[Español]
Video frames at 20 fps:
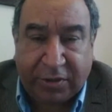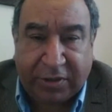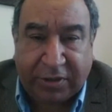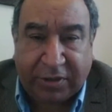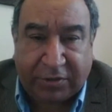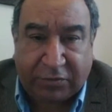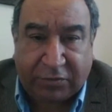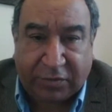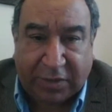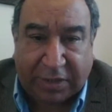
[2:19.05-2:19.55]

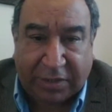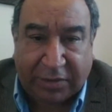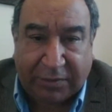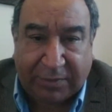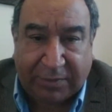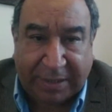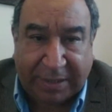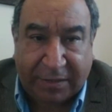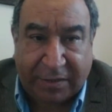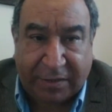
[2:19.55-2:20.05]
Jesús
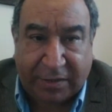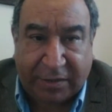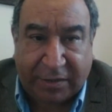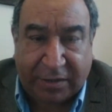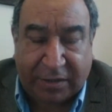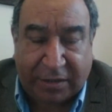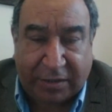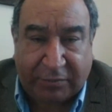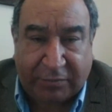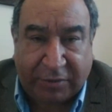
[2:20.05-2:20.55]
Alemán
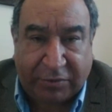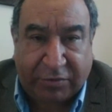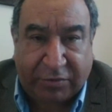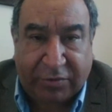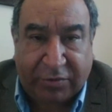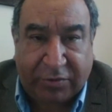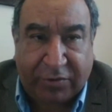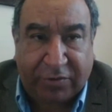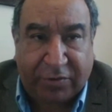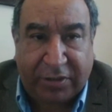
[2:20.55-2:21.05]
en el
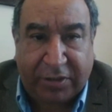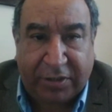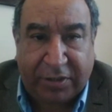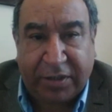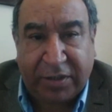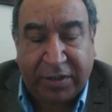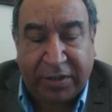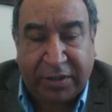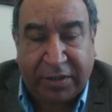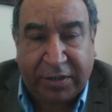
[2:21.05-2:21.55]
laboratorio
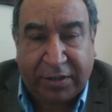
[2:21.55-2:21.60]
de